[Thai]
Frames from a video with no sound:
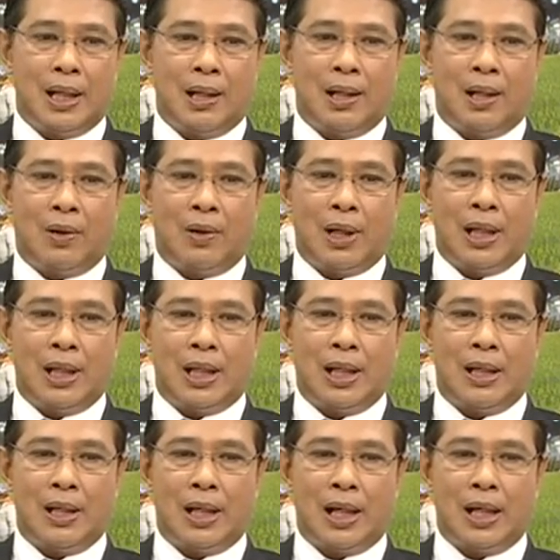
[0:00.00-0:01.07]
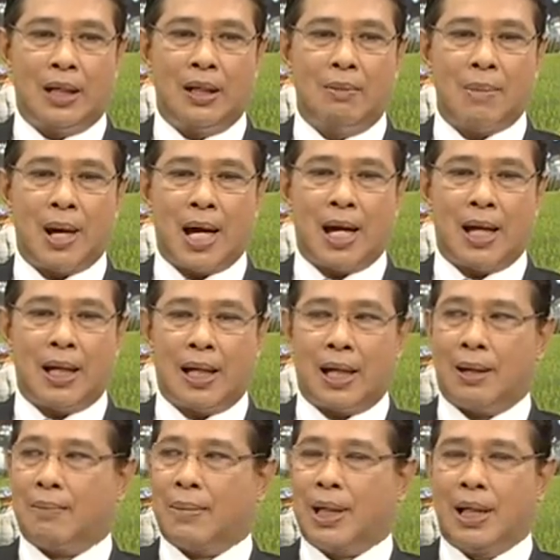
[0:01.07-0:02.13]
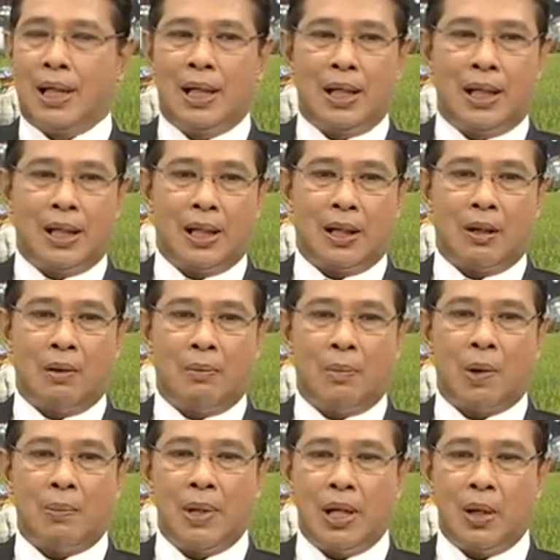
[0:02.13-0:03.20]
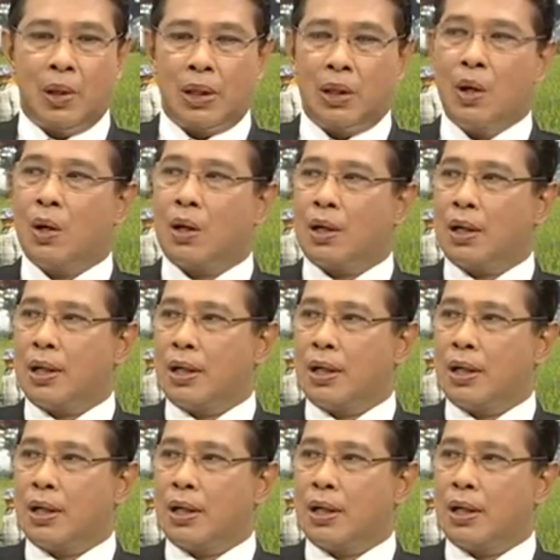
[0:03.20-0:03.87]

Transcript: ในกรณีที่เกิดเหตุขึ้นมานะครับอย่างเรามีรถยก